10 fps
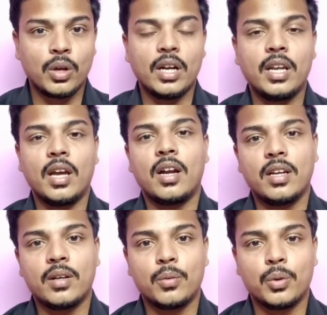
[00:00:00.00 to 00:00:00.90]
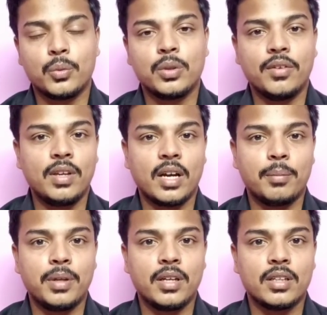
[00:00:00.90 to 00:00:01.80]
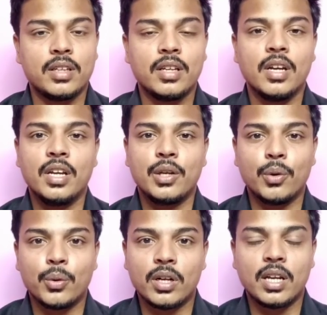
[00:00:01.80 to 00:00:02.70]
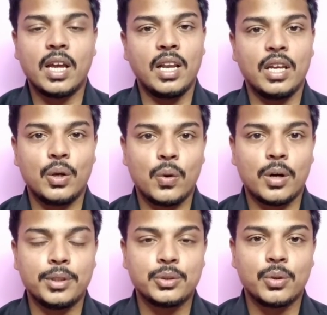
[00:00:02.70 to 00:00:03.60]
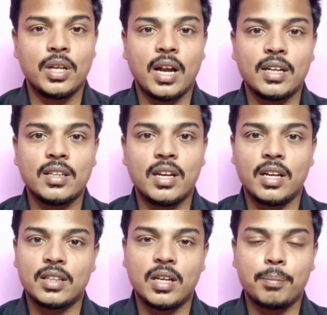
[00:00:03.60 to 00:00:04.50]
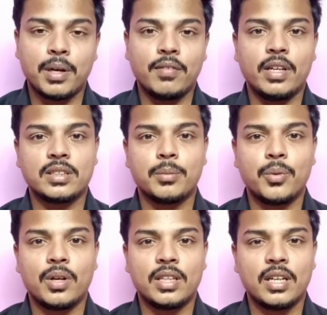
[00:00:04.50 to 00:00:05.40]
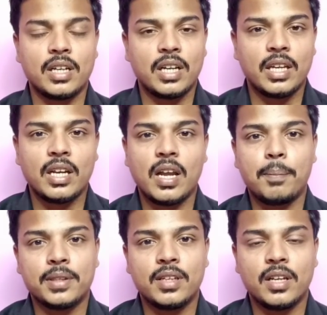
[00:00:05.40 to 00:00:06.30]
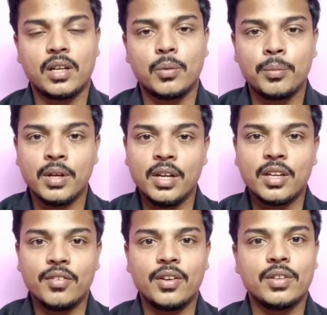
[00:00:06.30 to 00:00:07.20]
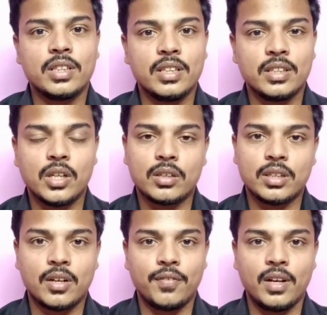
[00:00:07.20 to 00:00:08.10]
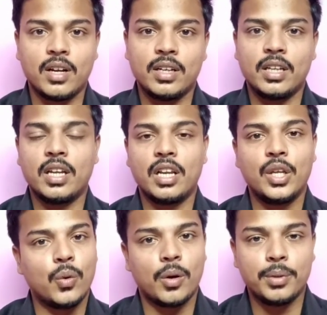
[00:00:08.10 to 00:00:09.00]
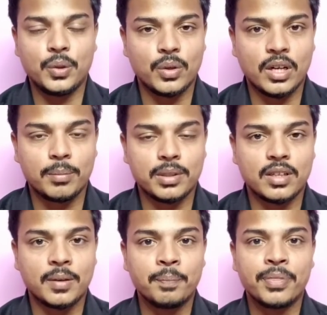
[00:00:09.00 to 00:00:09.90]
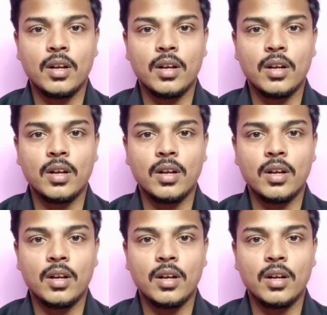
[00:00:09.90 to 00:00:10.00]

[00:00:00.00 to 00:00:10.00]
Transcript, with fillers: உடனடியான ஒரு உதவி அப்படிங்கிறது இவர் ஒரு ரியல் ஹீரோ அப்படின்னு சொல்லி அந்த நேரத்தில் பல்வேறு சமூக வலைதளங்களில் எல்லா பத்திரிகைகளும் இவர் வந்து டாக்டர் கஃபீல் கான் ரியல் ஹீரோ அப்படின்னு கொண்டாடப்பட்டார்